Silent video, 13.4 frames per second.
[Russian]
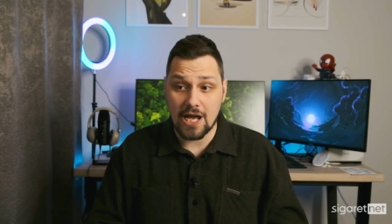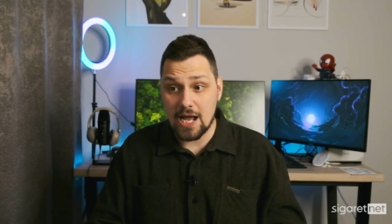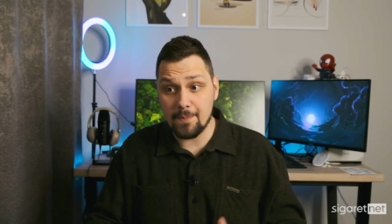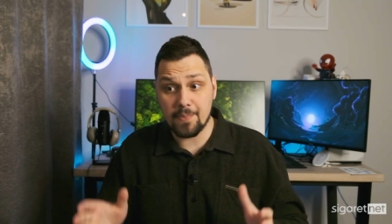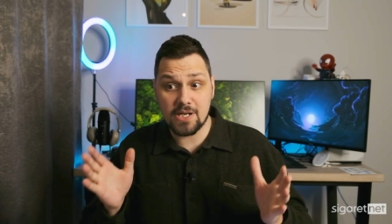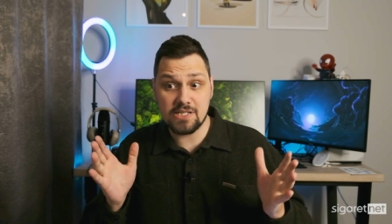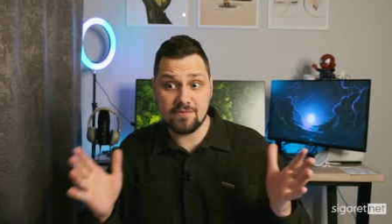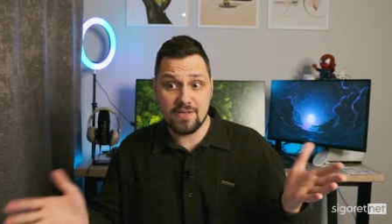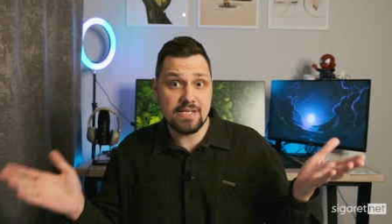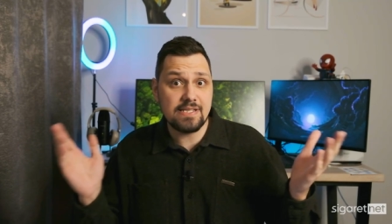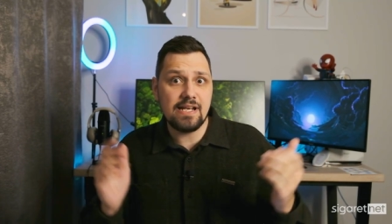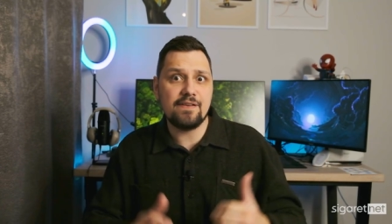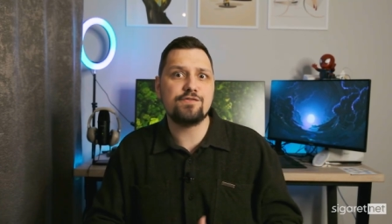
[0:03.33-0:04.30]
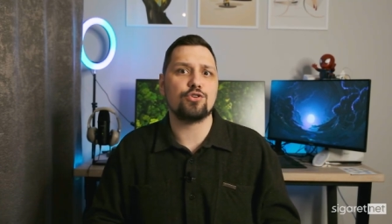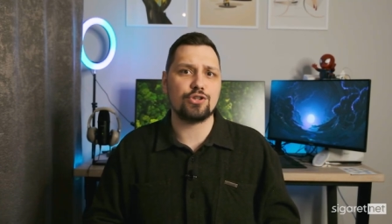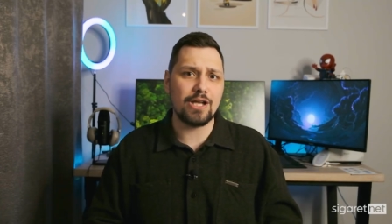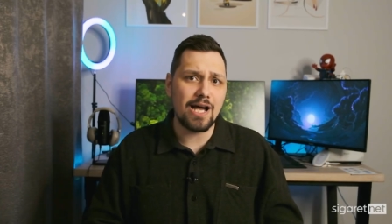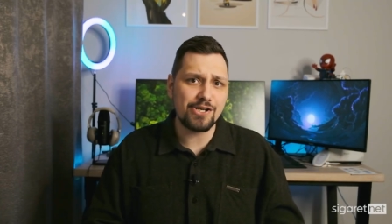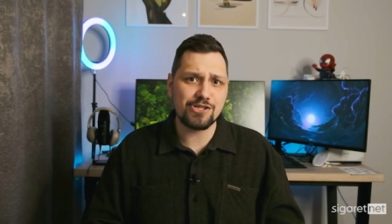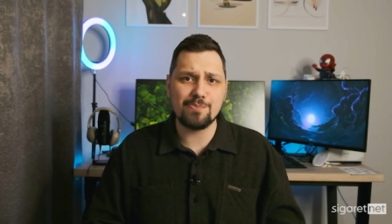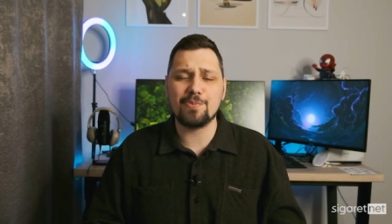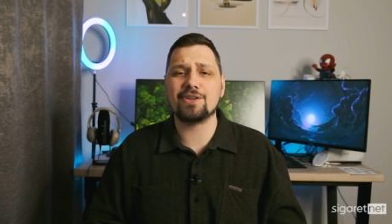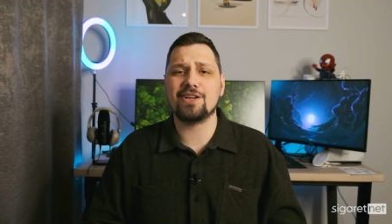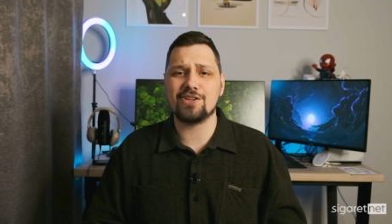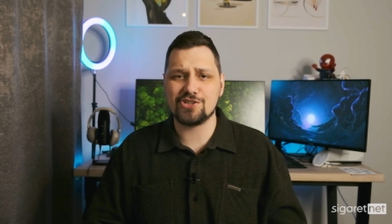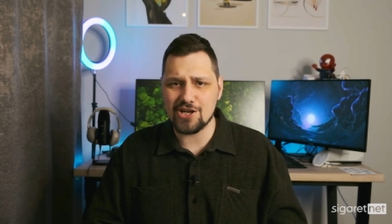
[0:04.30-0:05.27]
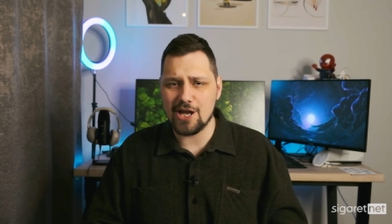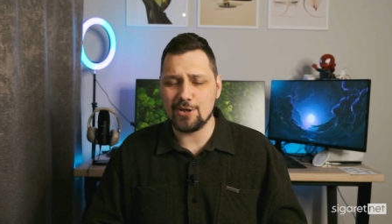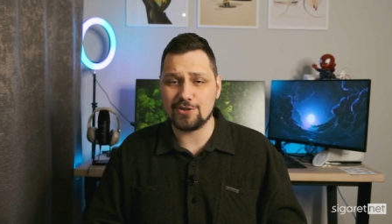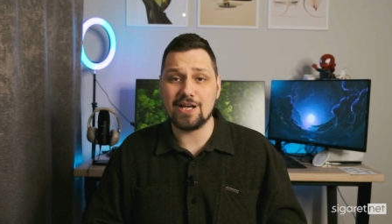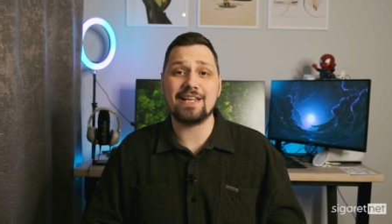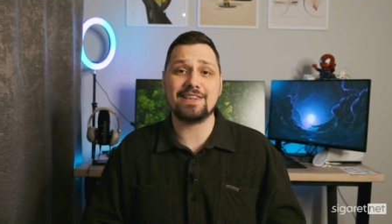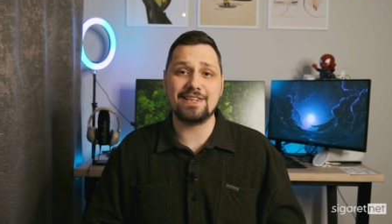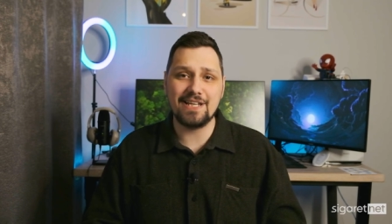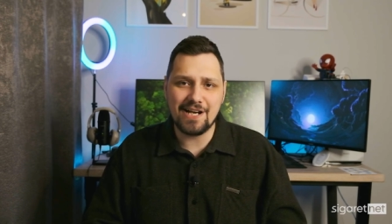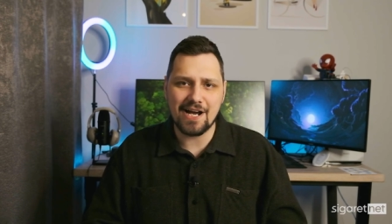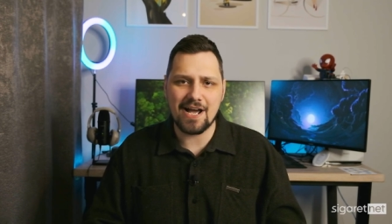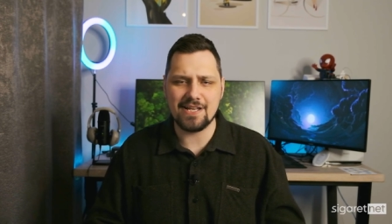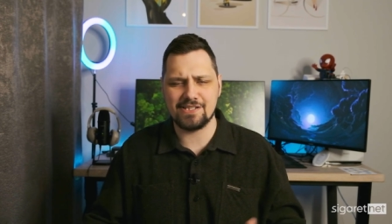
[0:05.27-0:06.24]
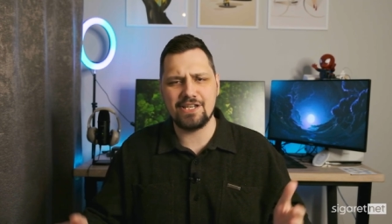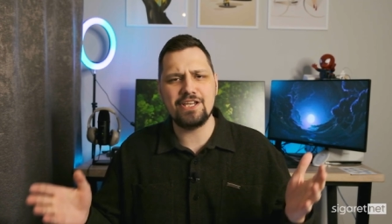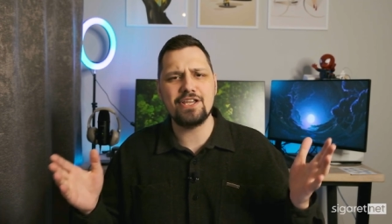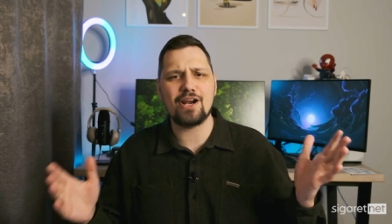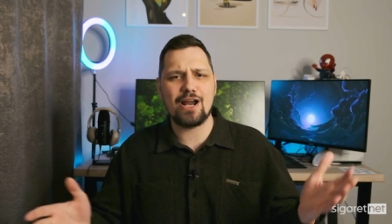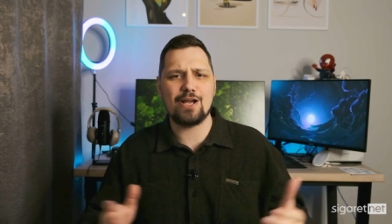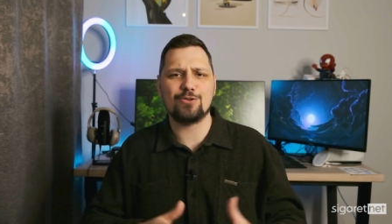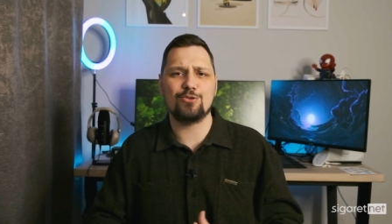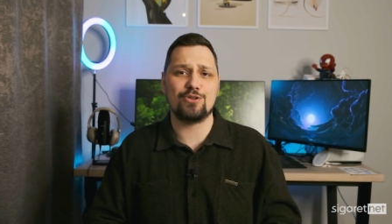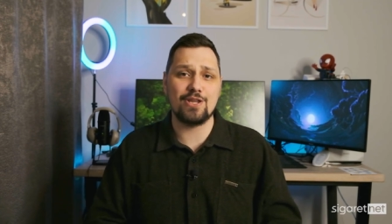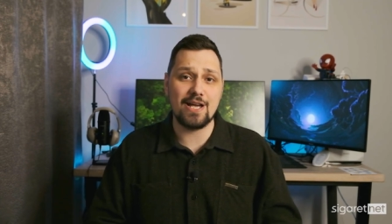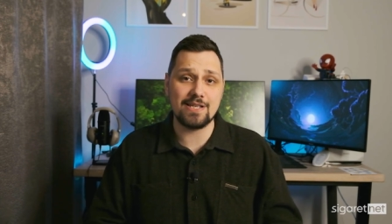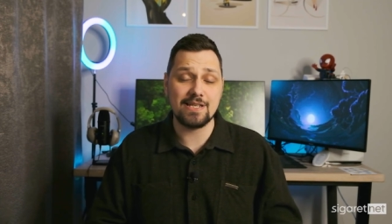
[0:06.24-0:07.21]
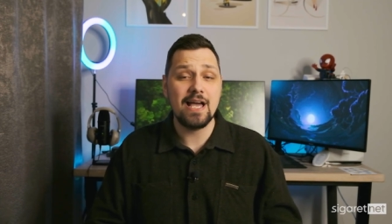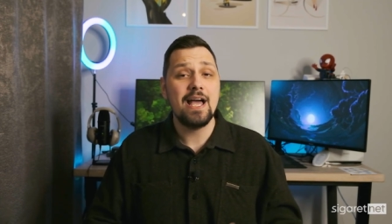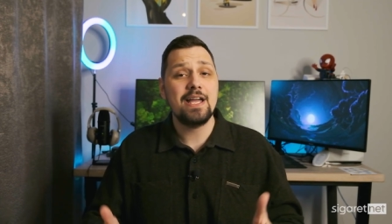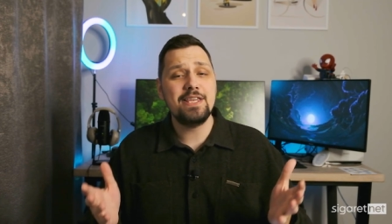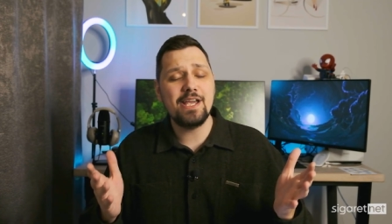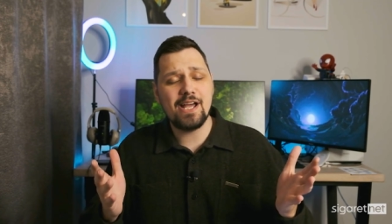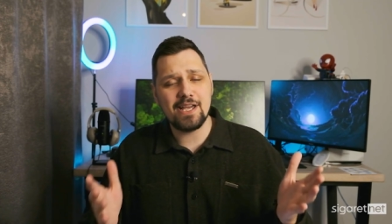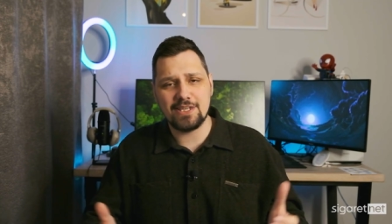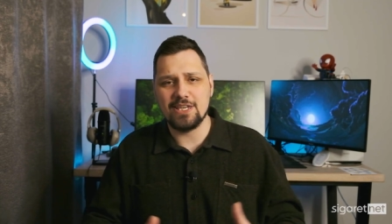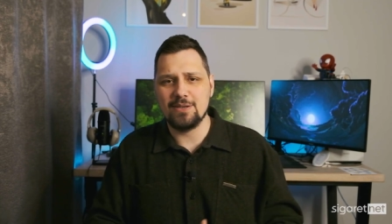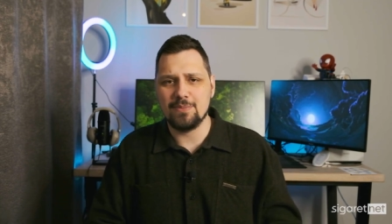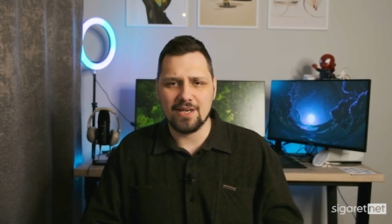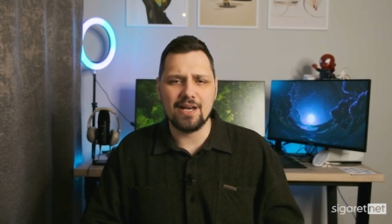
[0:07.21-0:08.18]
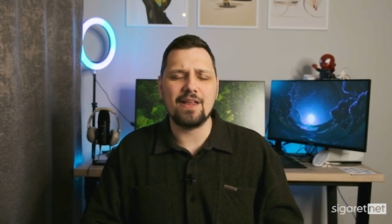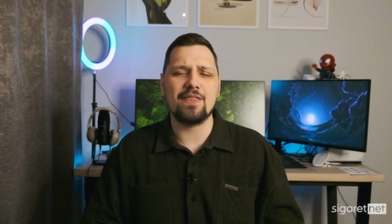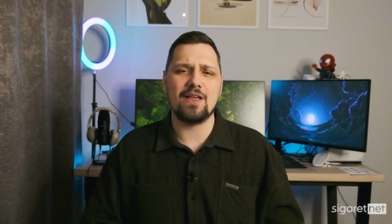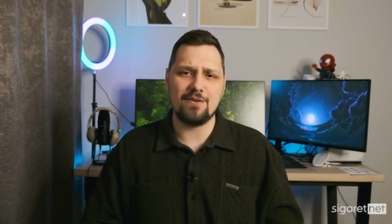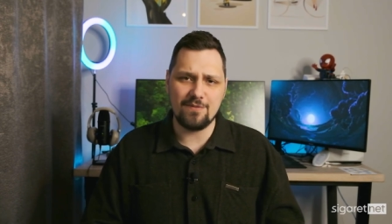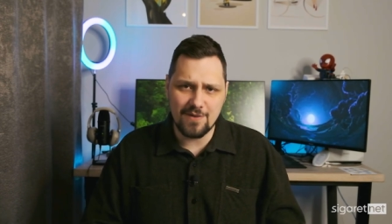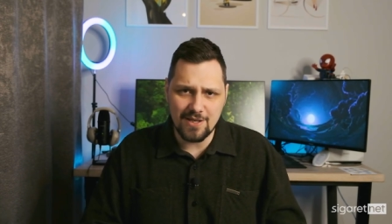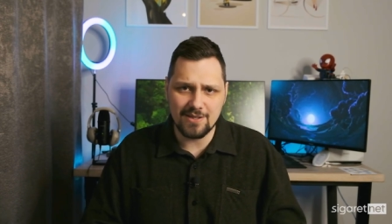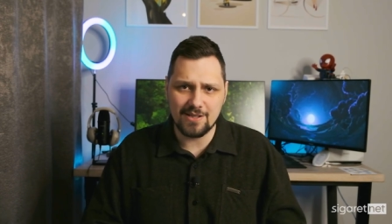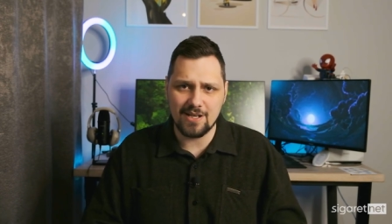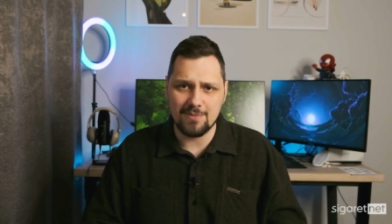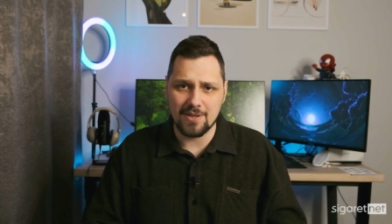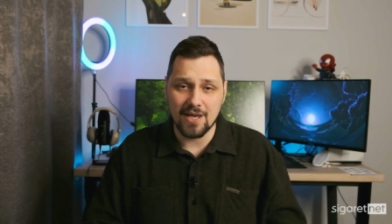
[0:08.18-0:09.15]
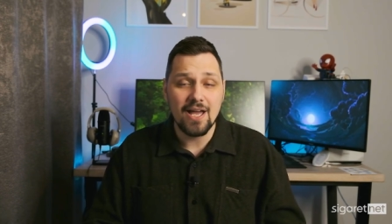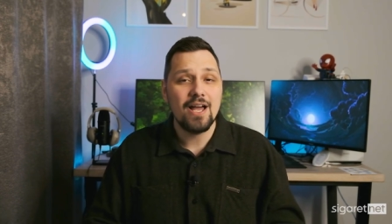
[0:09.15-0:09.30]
а производители все так же продолжают отдыхать и не радуют нас никакими новинками.